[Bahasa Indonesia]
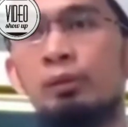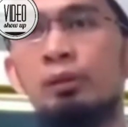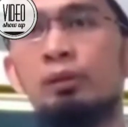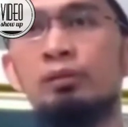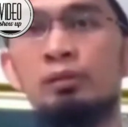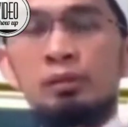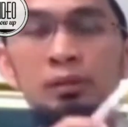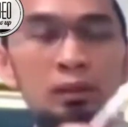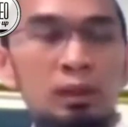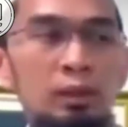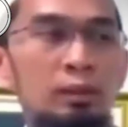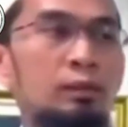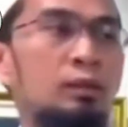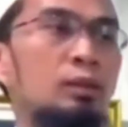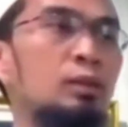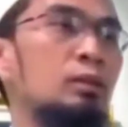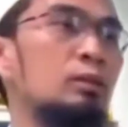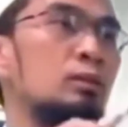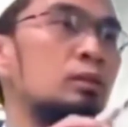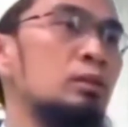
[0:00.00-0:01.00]

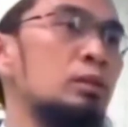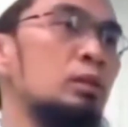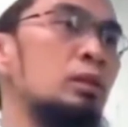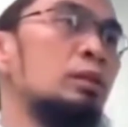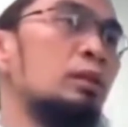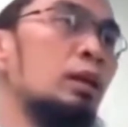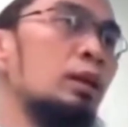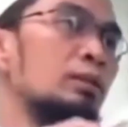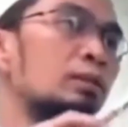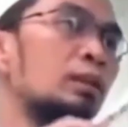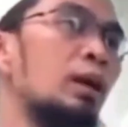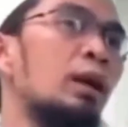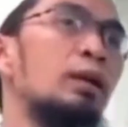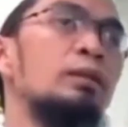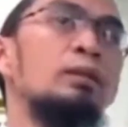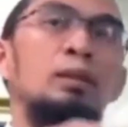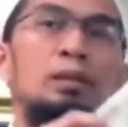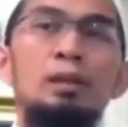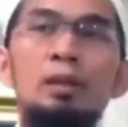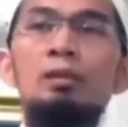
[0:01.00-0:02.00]
sekiranya jika
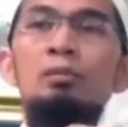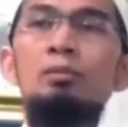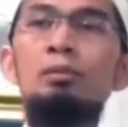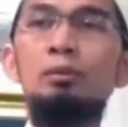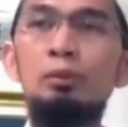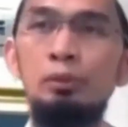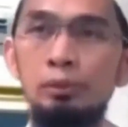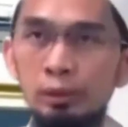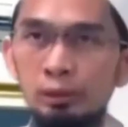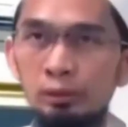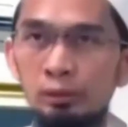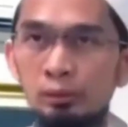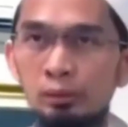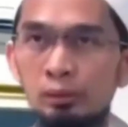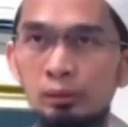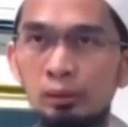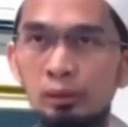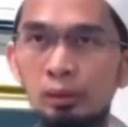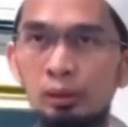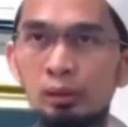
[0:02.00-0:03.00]
sangat tidak dibutuhkan
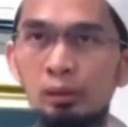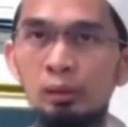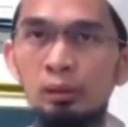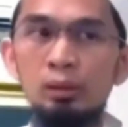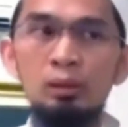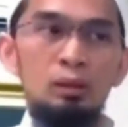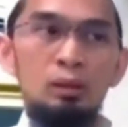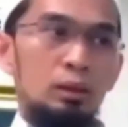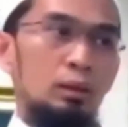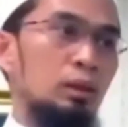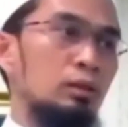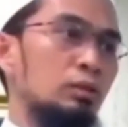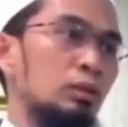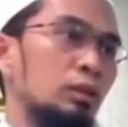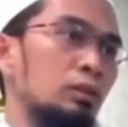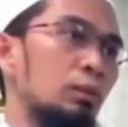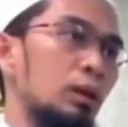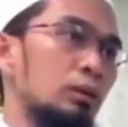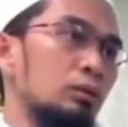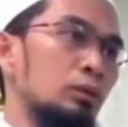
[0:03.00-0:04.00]
ya jadi di
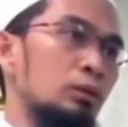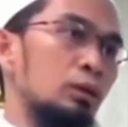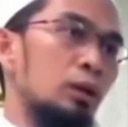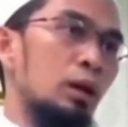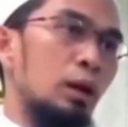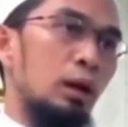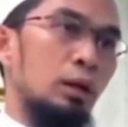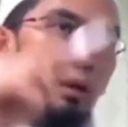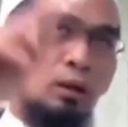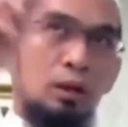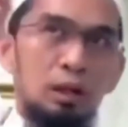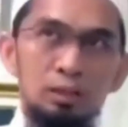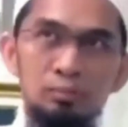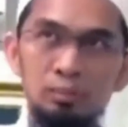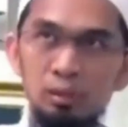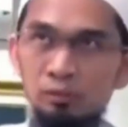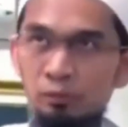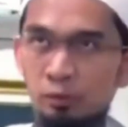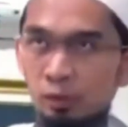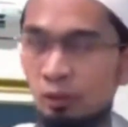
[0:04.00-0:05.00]
sini maksudnya ada
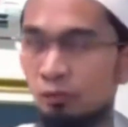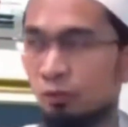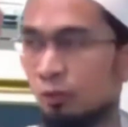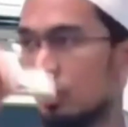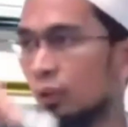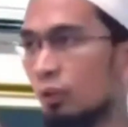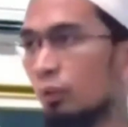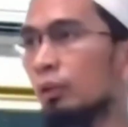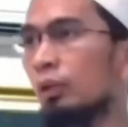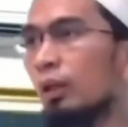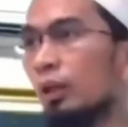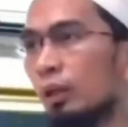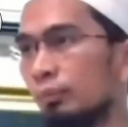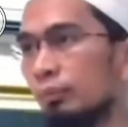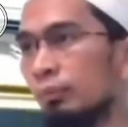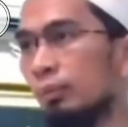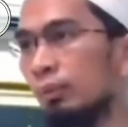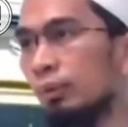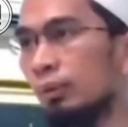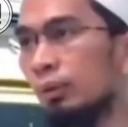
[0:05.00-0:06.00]
kalimat fihi itu di
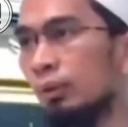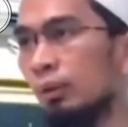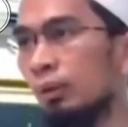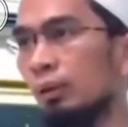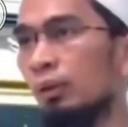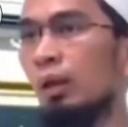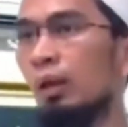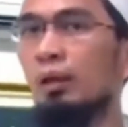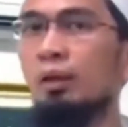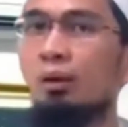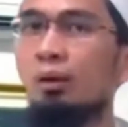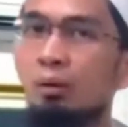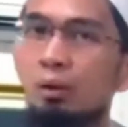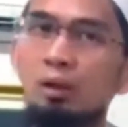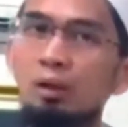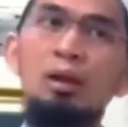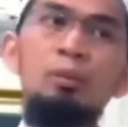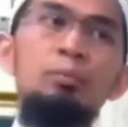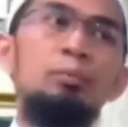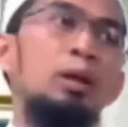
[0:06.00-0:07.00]
dalam dia ada
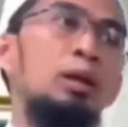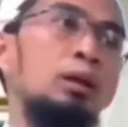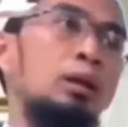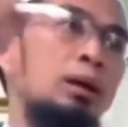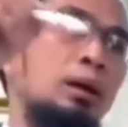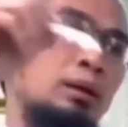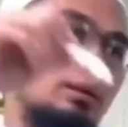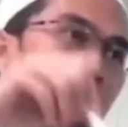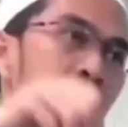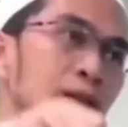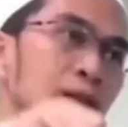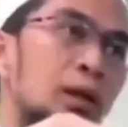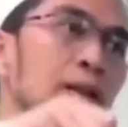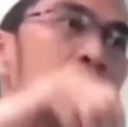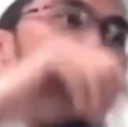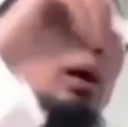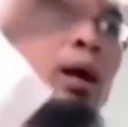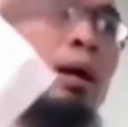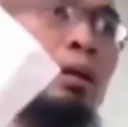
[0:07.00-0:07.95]
orang yang piara anjing atau